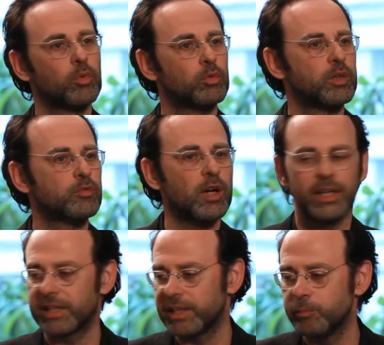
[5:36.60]
On va voir
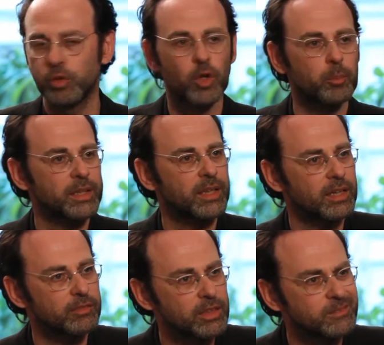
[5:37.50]
les clips de campagne
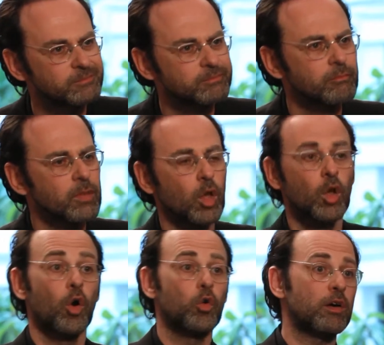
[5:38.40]
arriver.
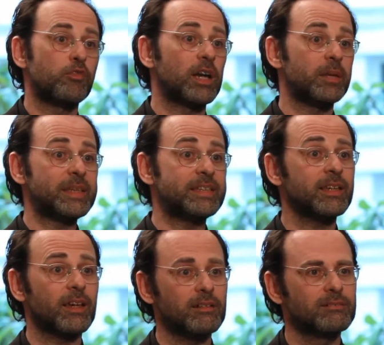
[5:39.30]
On va voir les
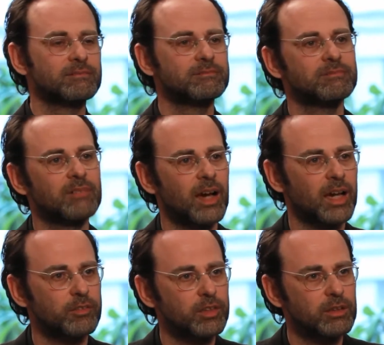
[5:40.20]
meetings hein,
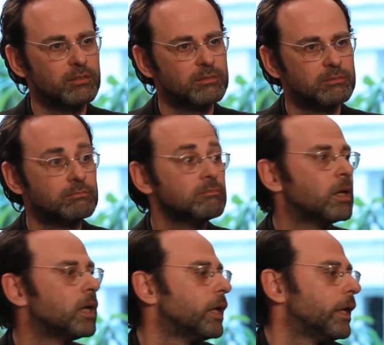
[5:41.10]
arriver.
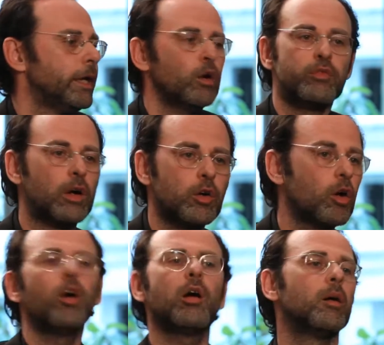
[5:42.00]
Et on va
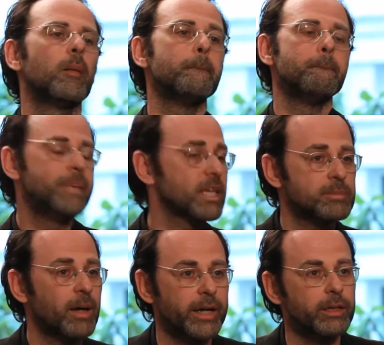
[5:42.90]
encore bien
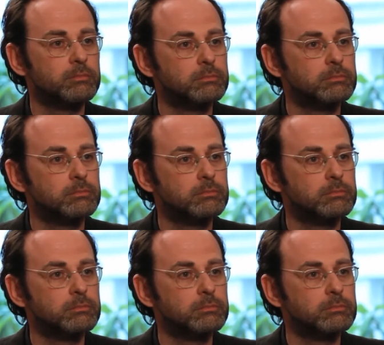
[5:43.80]
se marrer.